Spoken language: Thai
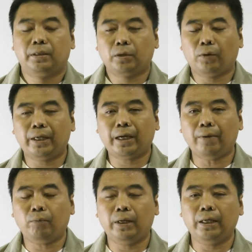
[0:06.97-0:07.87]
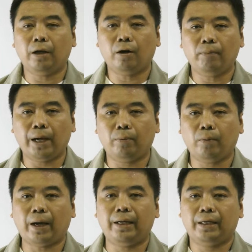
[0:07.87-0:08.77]
สวัสดีครับ วันนี้เราก็มาพ
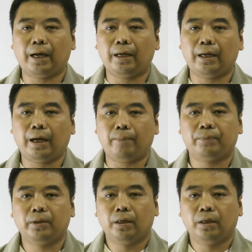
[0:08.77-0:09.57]
บกันอีกครั้งนะครับ